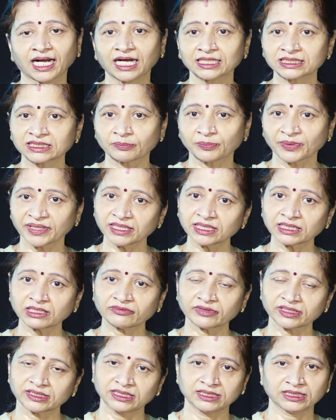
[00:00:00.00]
அந்த
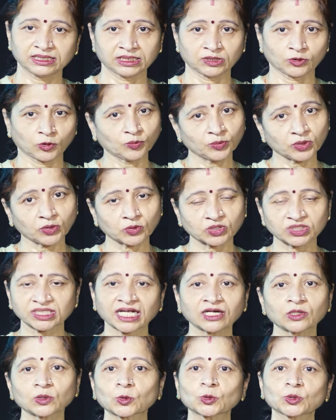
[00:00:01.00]
பெண்ணுக்கு வந்து ரொம்ப
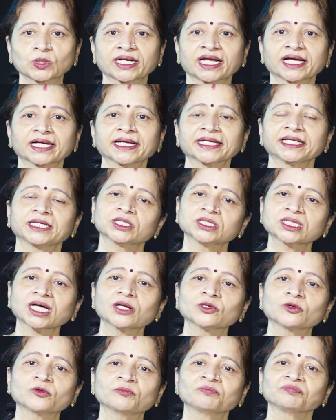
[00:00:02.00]
உற்சாகம் கொடுக்குறாங்க
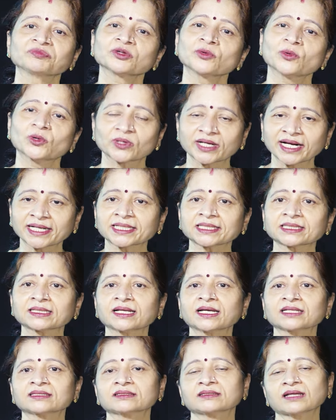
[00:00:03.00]
இருந்தாலும் ஒரு
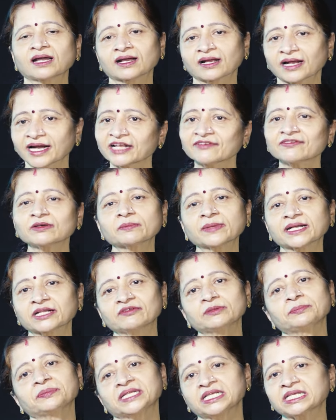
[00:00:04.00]
கட்டத்தில் த கணவன்
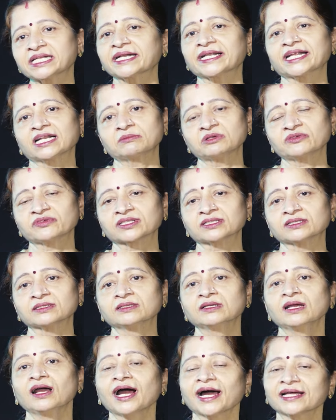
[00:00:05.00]
மனைவி பிரியிற நிலைமை வருது
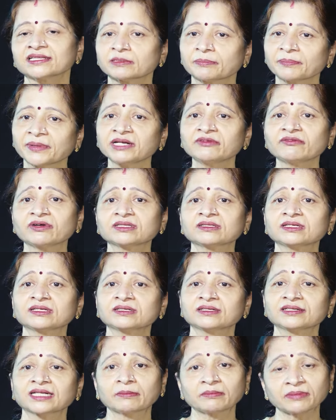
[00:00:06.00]
அந்த பெண் வந்து
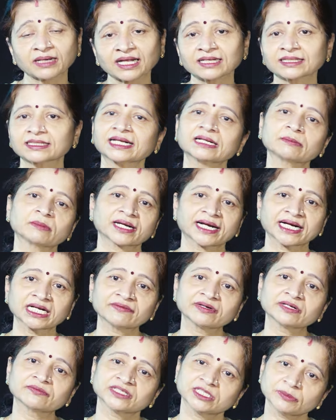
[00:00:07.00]
நம்மளால தான் நம்ம
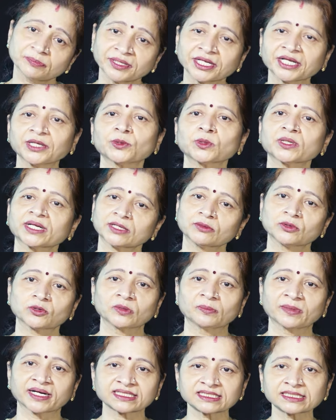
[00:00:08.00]
கணவன் வந்து பிரியணுன்ற
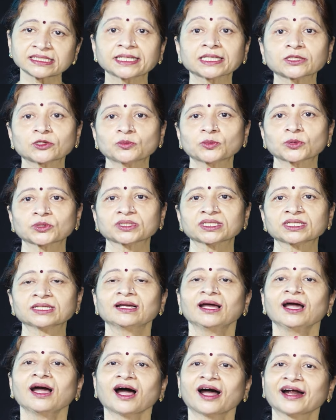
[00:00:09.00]
ஒரு மனசை எடுக்கும்போது
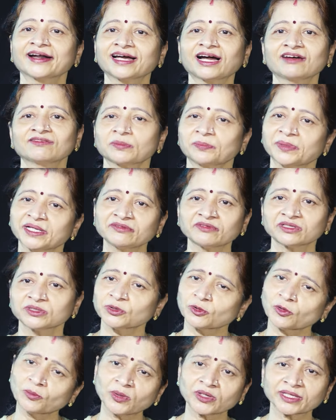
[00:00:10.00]
ஆனால் அவள் பெண்
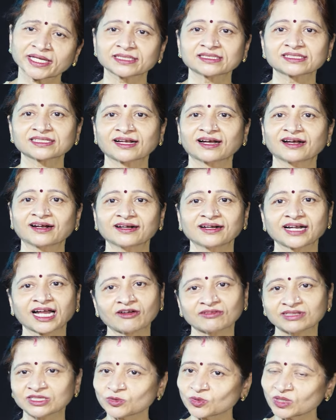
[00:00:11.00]
வந்து ரொம்ப கெஞ்சிடா
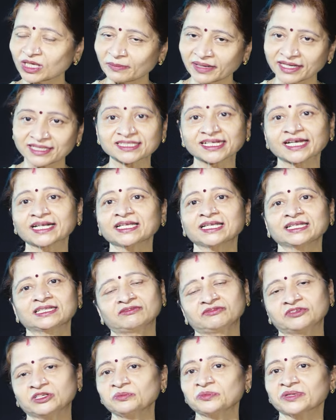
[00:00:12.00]
நான் வந்து உங்களை மனசார
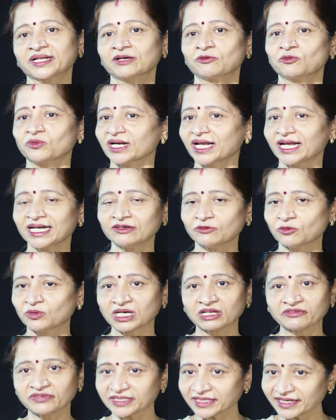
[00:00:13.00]
இதை விரும்புகிறேன் உங்களால்
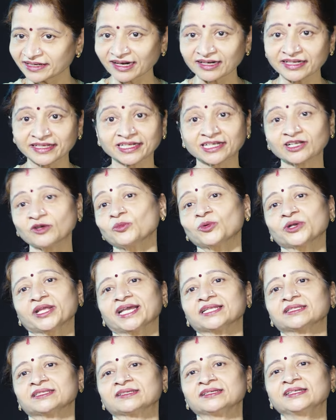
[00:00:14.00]
உங்களை விட்டு என்னால் இருக்க
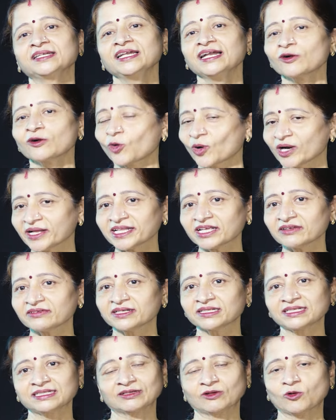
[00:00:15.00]
முடியாது குழந்தைய
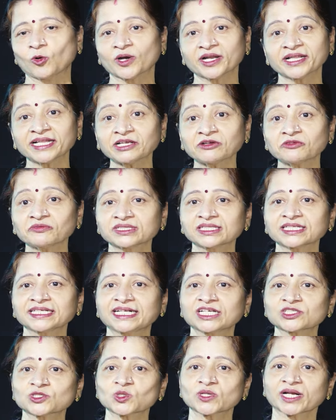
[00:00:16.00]
விட்டு குழந்தையும் வந்து
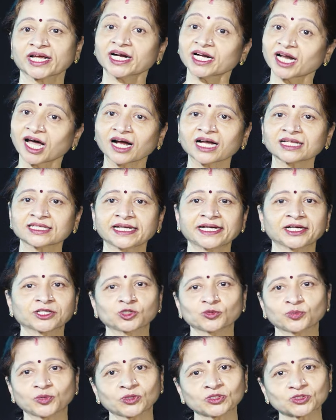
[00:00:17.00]
என்ன சொல்கிறாங்க நாங்கள் தான்
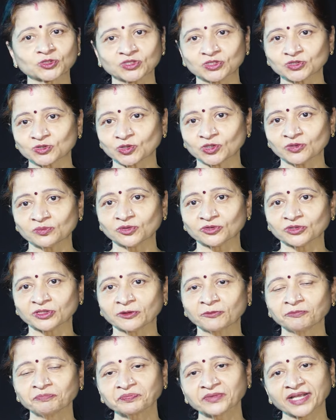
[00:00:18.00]
எடுத்துப்போம்னு சொல்லி
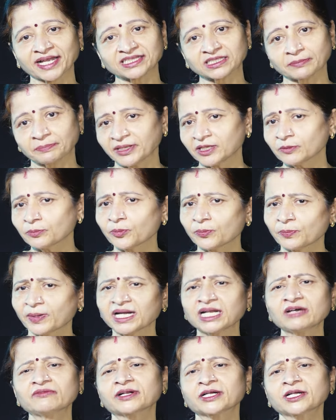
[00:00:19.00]
சொல்லும்போது அந்த பெண்
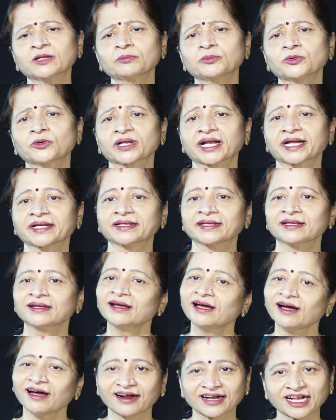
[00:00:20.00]
பல வருடம் போராடி
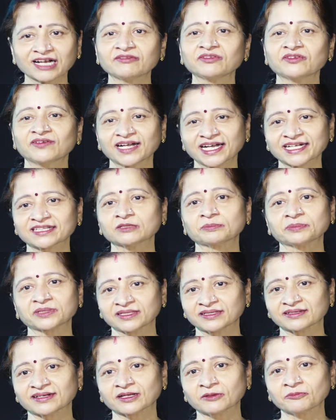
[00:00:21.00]
ஆனால் விவகாரத்து
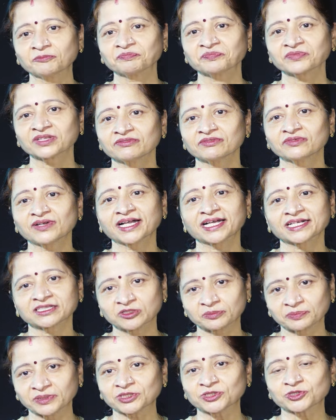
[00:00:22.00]
பெறுகிறாள்
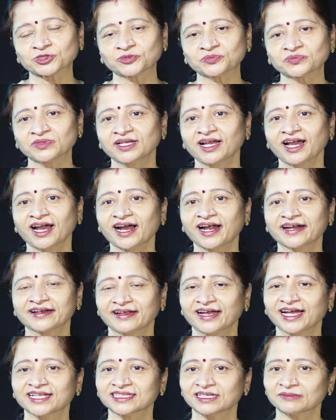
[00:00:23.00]
விவகாரத்து பெற்றும்
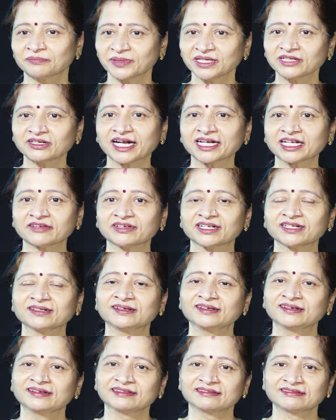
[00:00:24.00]
அந்த பெண்ணானவள்
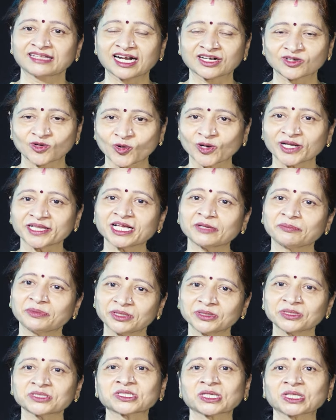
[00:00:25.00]
தான் குழந்தையை
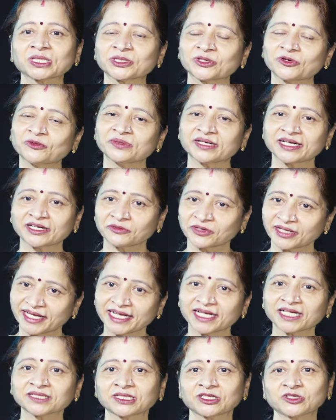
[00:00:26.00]
பிரிந்து செல்கிறோம் என்ற ஒரு
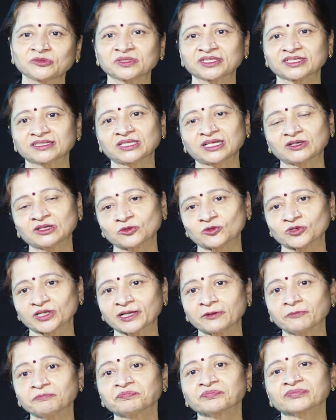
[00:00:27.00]
ஏக்கத்திலும் இருந்தாலும் கூட
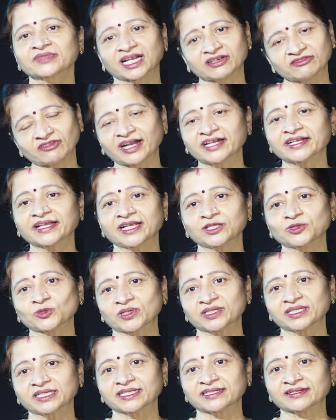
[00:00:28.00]
தான் வாழ்க்கையை
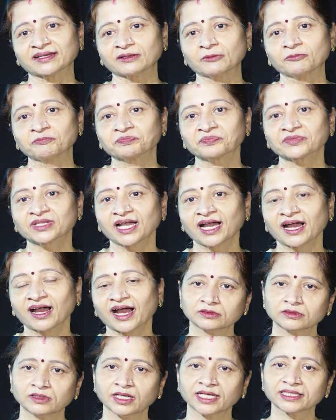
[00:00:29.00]
தொடங்குகிறாள்
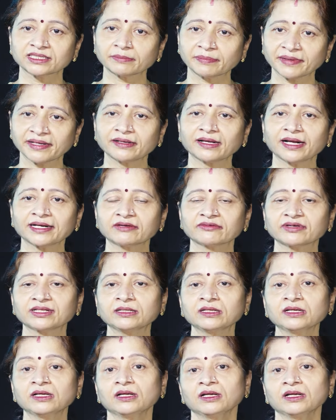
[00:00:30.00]
அந்த பெண்ணானவள்